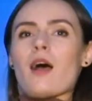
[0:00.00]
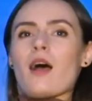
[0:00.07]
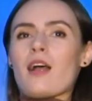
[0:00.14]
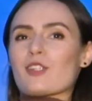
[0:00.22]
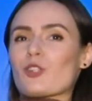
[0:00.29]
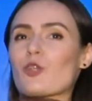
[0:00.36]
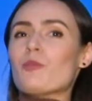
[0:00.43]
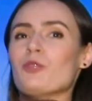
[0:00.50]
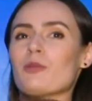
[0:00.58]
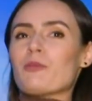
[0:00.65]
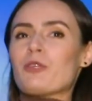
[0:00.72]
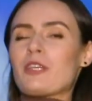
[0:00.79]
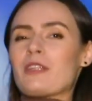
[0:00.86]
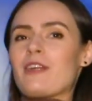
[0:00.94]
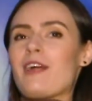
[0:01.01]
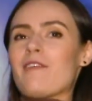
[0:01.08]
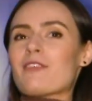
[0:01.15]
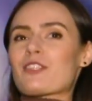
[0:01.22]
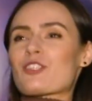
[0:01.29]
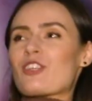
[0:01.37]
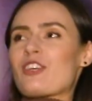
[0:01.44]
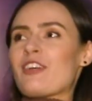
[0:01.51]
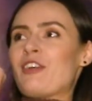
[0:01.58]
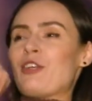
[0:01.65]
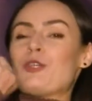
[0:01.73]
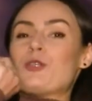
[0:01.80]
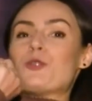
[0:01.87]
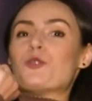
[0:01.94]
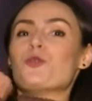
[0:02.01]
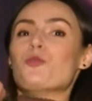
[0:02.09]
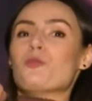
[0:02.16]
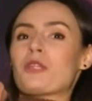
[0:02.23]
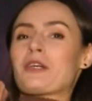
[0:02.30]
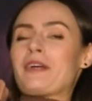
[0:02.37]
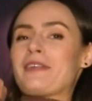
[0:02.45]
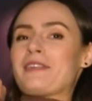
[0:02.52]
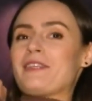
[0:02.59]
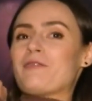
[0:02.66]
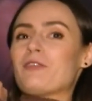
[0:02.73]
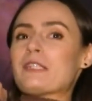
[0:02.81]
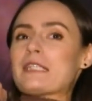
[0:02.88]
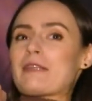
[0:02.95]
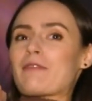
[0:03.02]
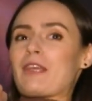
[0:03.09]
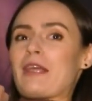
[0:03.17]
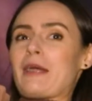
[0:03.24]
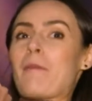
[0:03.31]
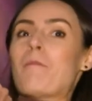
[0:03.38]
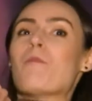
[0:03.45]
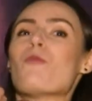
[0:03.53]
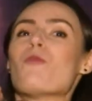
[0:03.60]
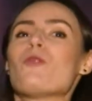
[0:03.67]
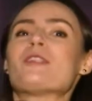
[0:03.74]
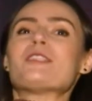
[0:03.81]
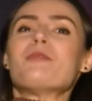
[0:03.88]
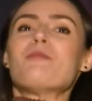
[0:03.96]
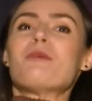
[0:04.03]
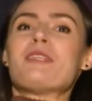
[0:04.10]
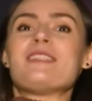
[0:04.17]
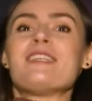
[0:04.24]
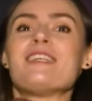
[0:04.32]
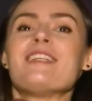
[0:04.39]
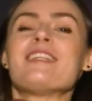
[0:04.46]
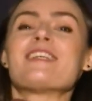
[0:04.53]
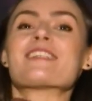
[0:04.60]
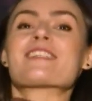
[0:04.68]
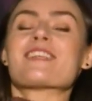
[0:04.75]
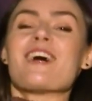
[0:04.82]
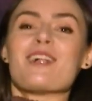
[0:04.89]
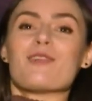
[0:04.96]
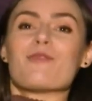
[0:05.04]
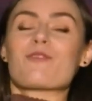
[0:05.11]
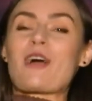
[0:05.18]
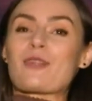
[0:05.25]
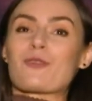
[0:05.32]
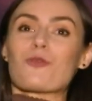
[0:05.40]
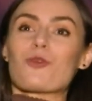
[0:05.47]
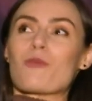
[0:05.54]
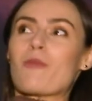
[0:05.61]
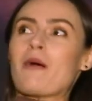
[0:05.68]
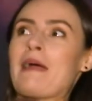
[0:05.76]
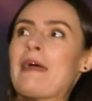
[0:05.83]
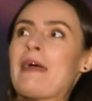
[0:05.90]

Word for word: Особенно мне нравится изюминка этой выставки – мультимедийный зал, в котором